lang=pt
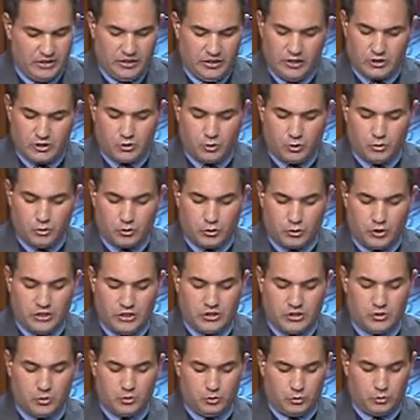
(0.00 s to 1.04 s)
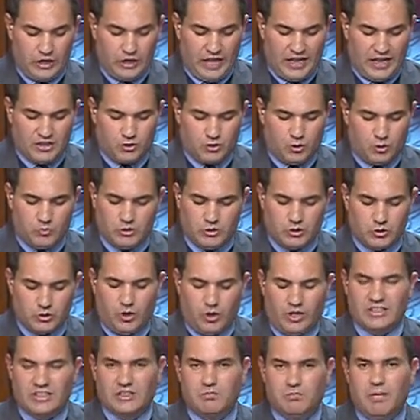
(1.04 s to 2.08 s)
E soluções estruturais como
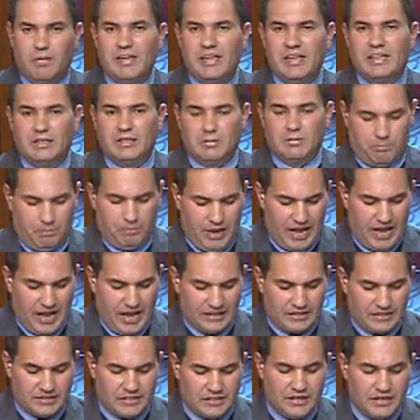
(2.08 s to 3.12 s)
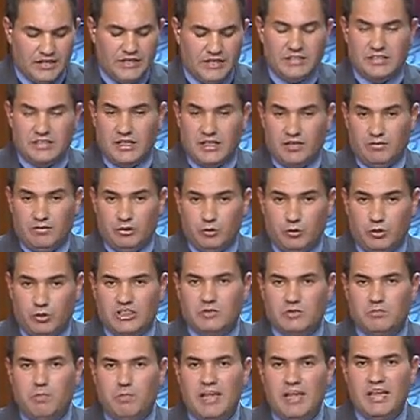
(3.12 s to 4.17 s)
escolas bem equipadas e servidores
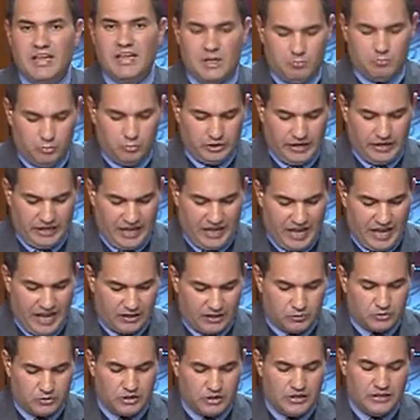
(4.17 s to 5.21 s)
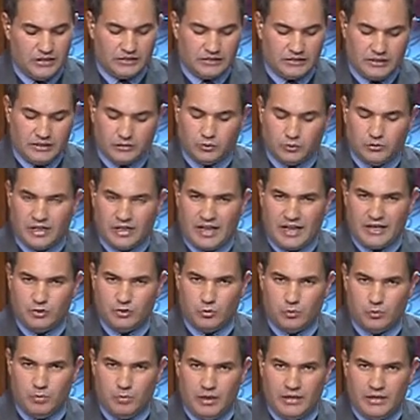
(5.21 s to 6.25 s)
bem remunerados, tanto na área
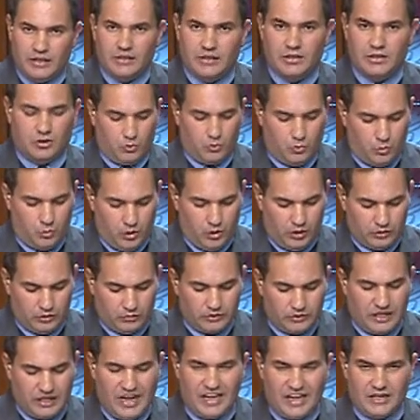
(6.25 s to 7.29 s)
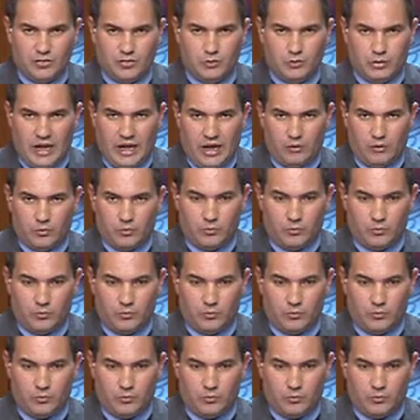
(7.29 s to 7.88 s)
urbana quanto na área rural.